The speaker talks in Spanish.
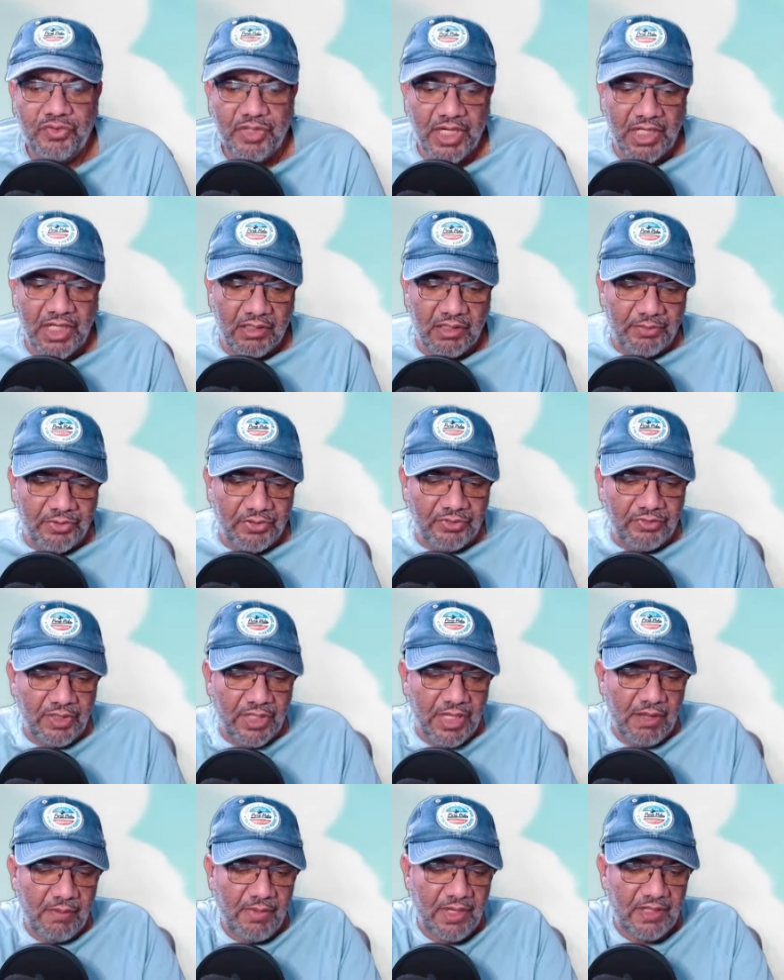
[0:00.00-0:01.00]
En esta
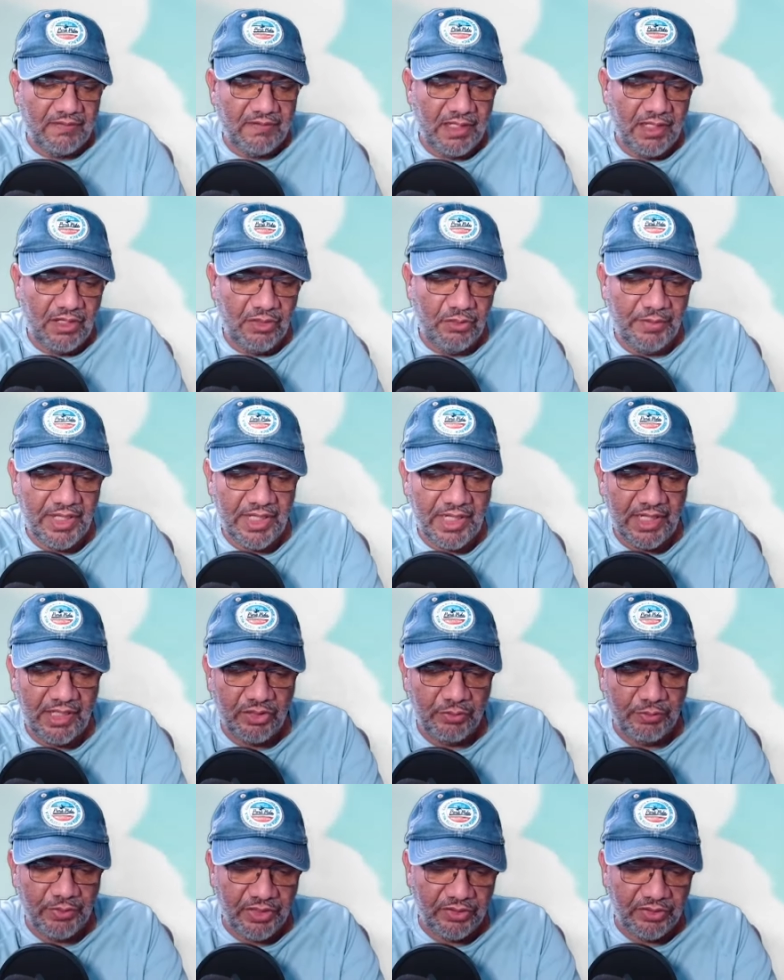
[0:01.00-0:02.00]
oportunidad vamos a hacerles un
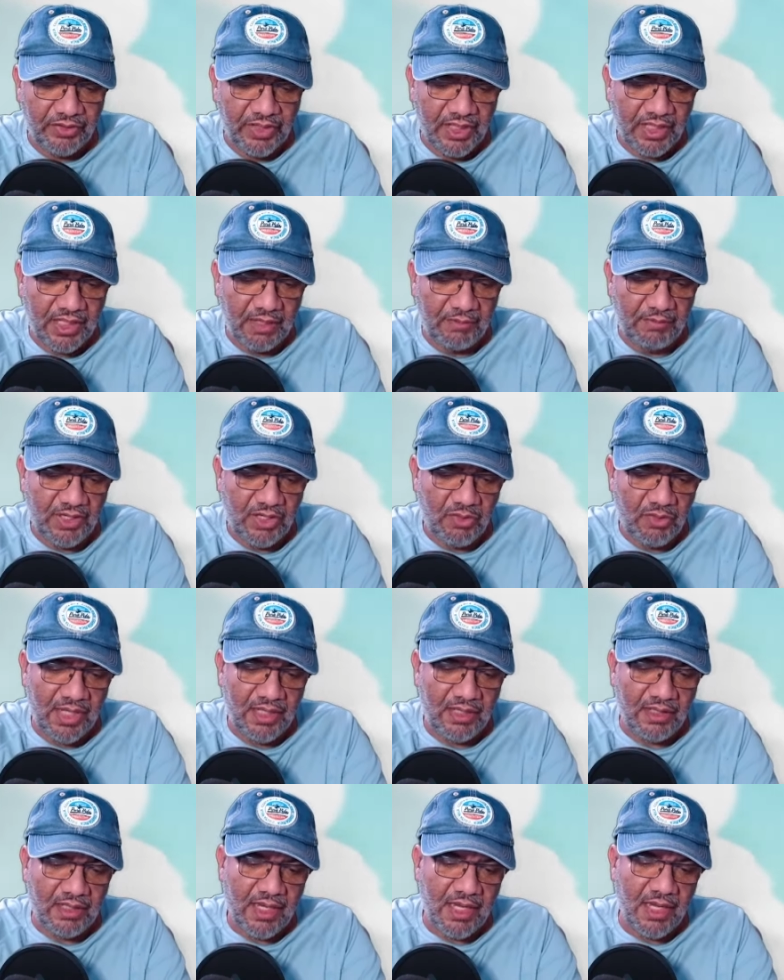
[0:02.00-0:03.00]
videito porque estoy aquí en mi
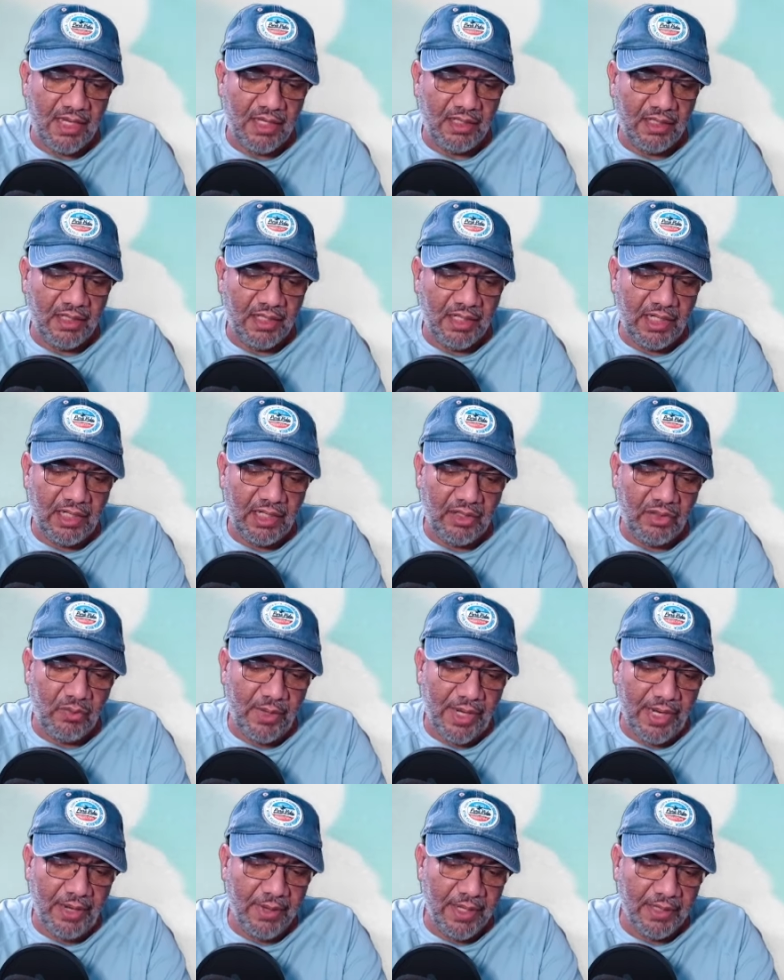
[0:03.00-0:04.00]
cuenta eh,
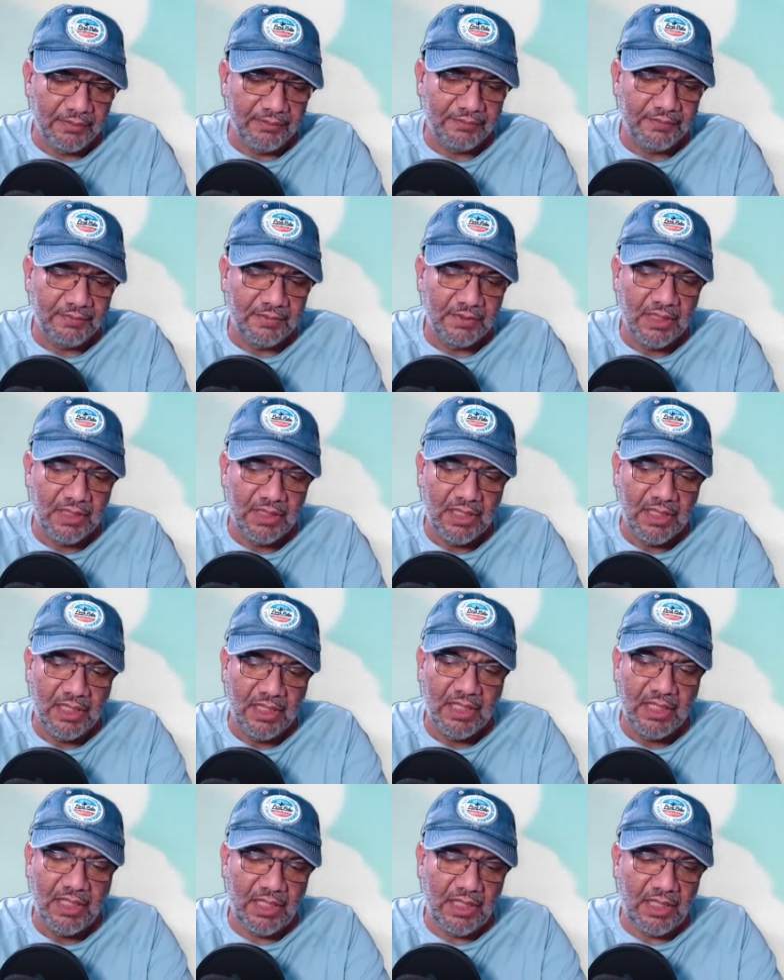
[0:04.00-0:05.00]
nueva
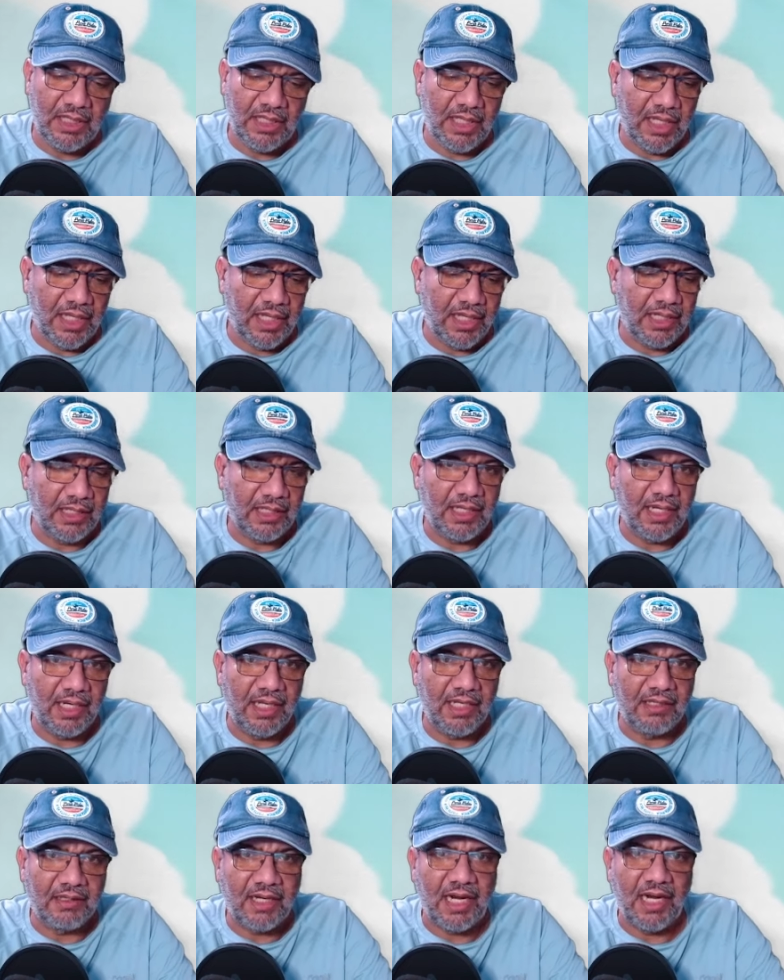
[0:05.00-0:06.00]
y eh,
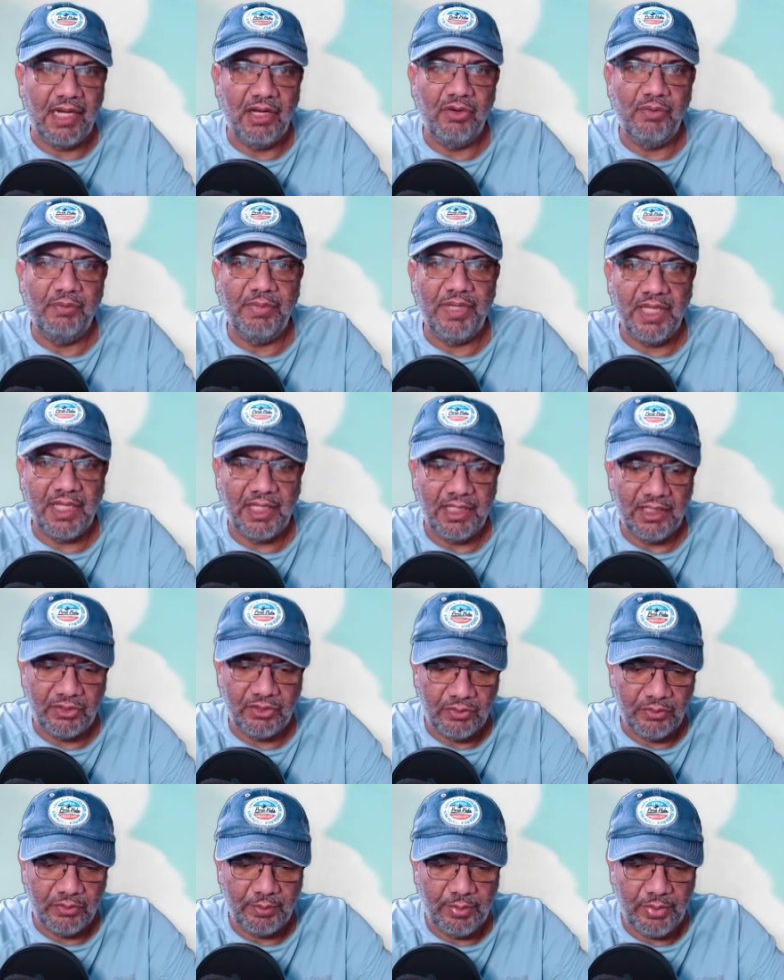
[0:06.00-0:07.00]
quería traerles un
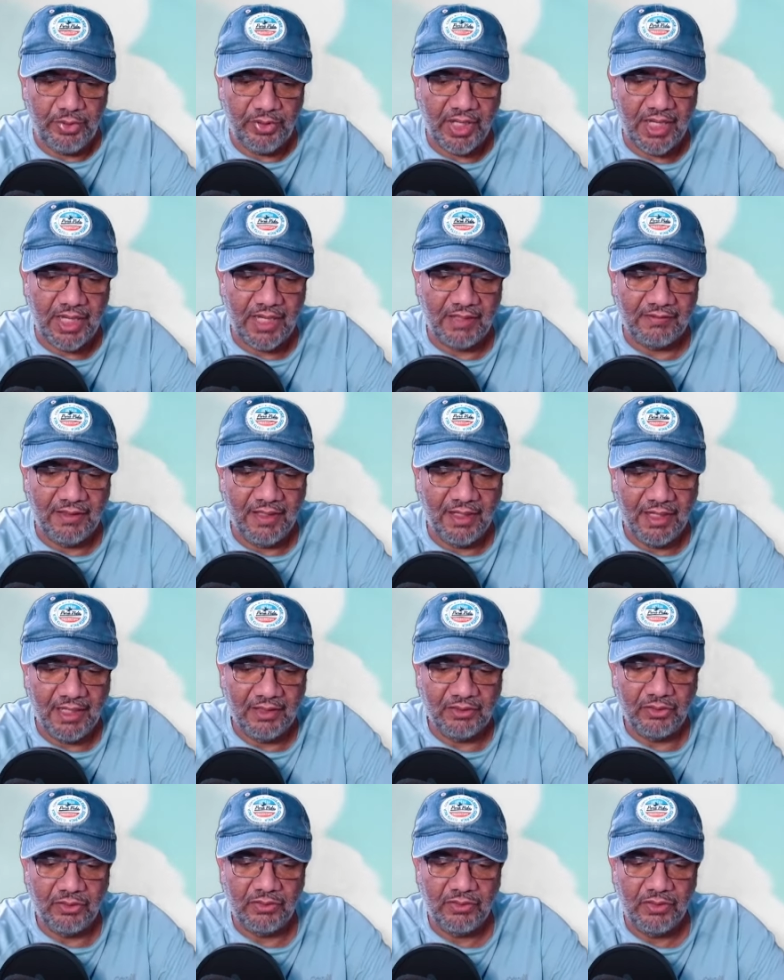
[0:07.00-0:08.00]
videito porque hace
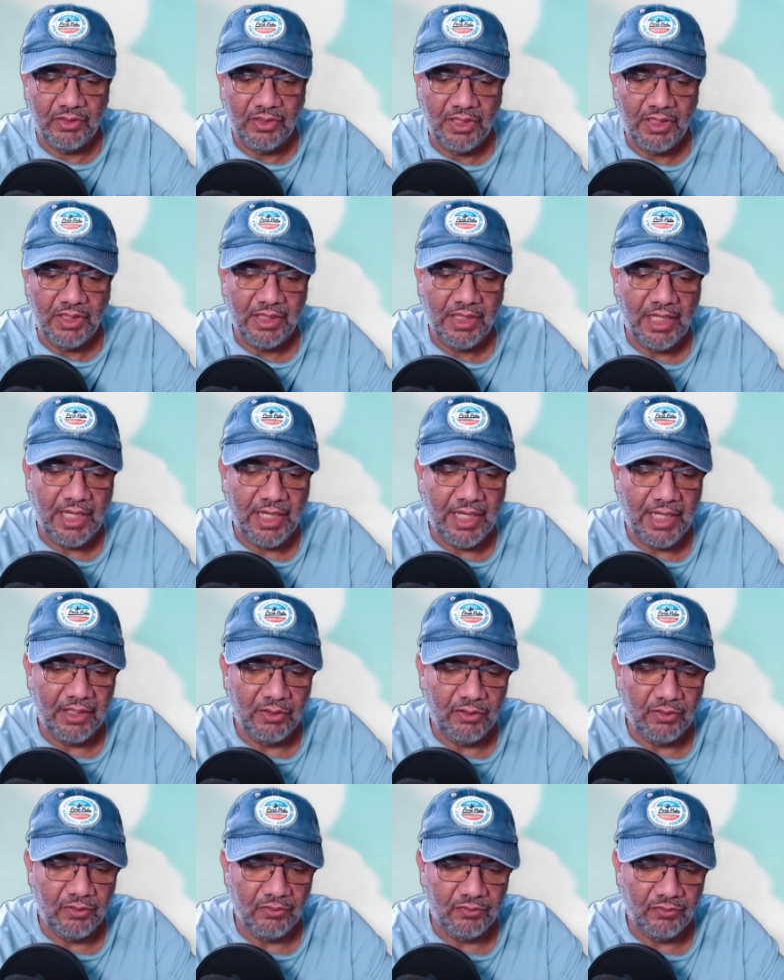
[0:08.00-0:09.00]
rato que
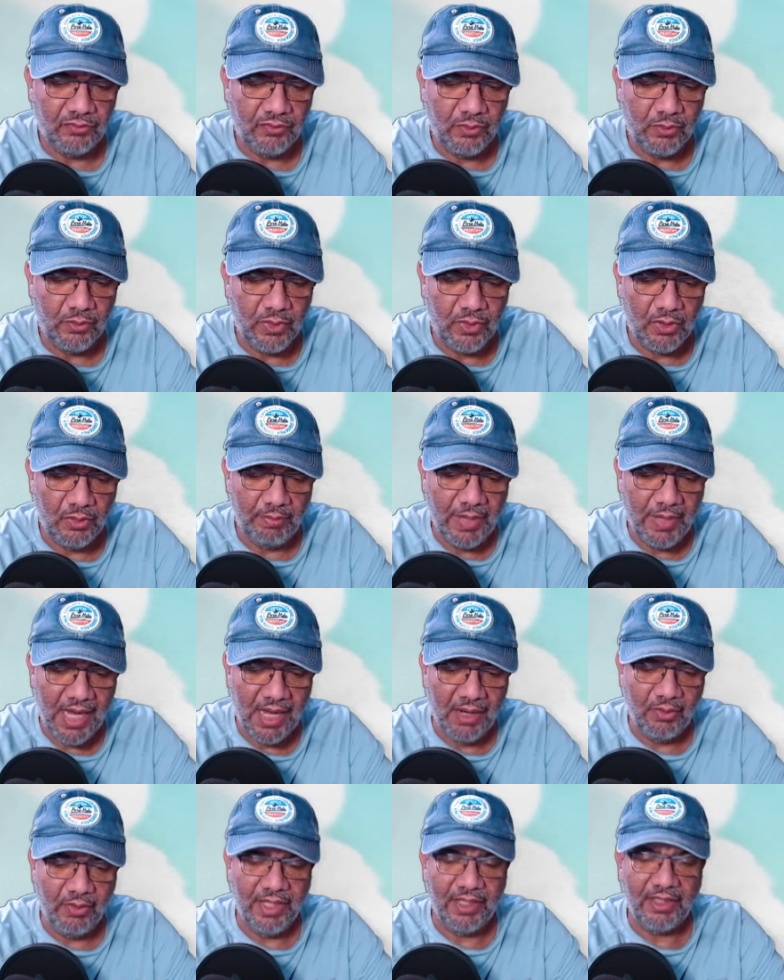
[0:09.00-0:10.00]
no subo
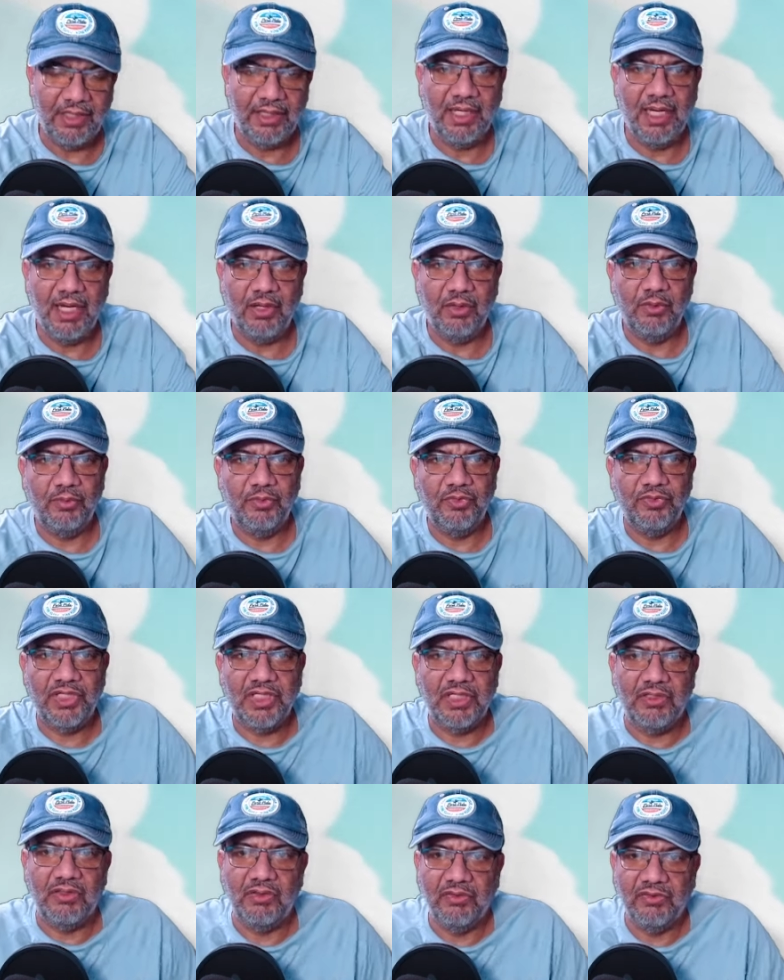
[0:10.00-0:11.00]
Power ni hago
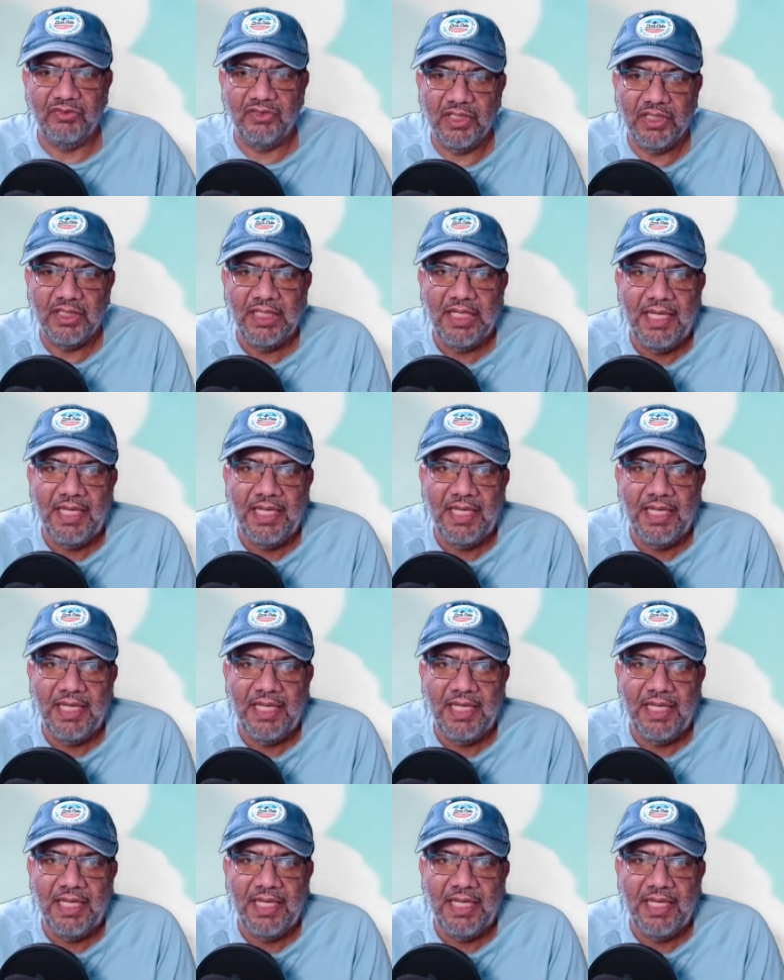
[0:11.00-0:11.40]
muchas cosas